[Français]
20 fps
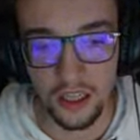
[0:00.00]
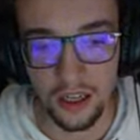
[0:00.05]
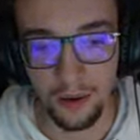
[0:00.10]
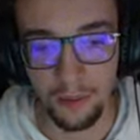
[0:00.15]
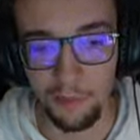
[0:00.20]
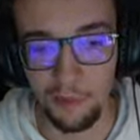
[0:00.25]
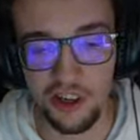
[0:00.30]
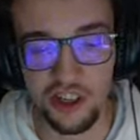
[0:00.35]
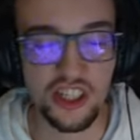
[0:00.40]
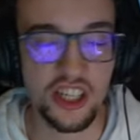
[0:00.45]

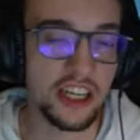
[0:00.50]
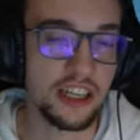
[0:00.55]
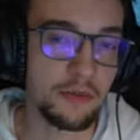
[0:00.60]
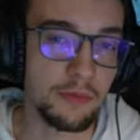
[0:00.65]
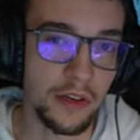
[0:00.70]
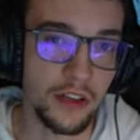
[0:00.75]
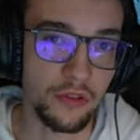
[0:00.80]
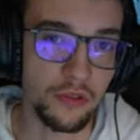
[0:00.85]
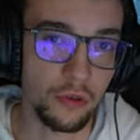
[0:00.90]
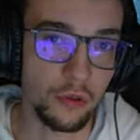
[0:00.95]
Moi, je cash
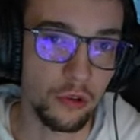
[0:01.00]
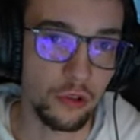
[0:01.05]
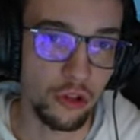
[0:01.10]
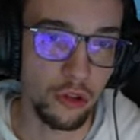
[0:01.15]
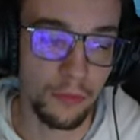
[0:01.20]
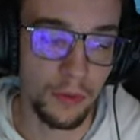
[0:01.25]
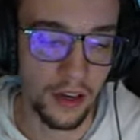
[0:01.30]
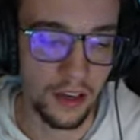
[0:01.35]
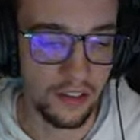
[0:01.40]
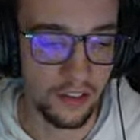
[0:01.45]
sur le jeu,
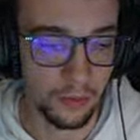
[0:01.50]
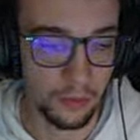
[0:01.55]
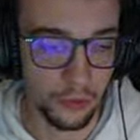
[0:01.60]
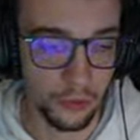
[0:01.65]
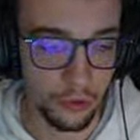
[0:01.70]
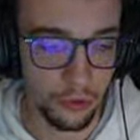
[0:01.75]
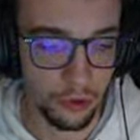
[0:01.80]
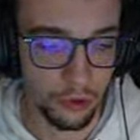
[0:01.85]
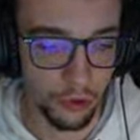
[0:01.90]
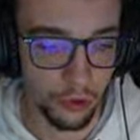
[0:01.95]
par exemple,
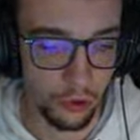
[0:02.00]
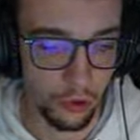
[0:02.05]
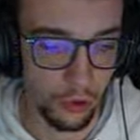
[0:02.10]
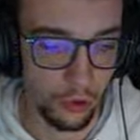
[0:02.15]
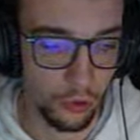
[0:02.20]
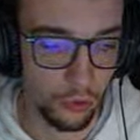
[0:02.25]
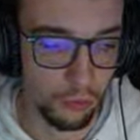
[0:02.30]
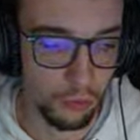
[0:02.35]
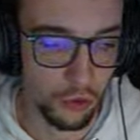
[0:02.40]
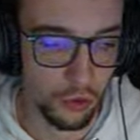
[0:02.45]
donc euh,
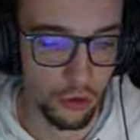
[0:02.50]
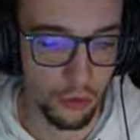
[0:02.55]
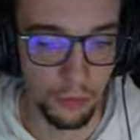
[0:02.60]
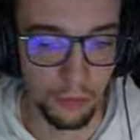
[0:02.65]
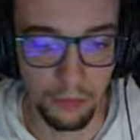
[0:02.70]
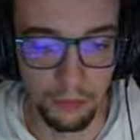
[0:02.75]
je,